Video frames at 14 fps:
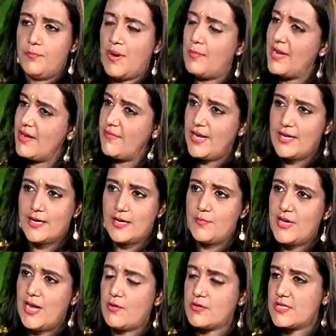పబ్లిక్ వేదికల
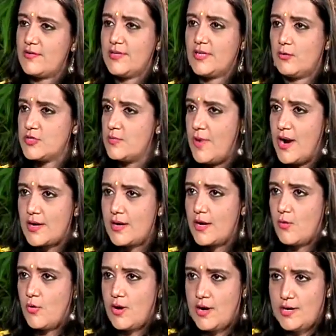మీద అవసరమైతే వచ్చి
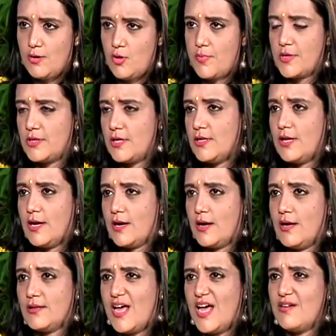మాట్లాడడం ఒక అంటే ఒక ప్రతినిధిలాగా
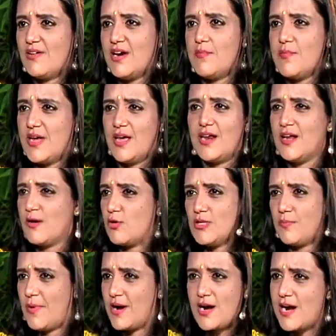దానివల్ల మీ కెరియర్ కొంత
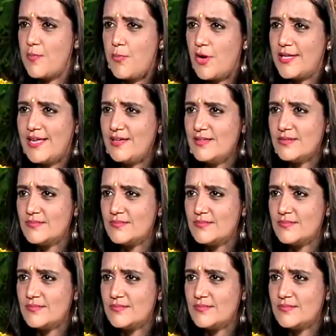పక్కకి వెళ్ళిపోలేదా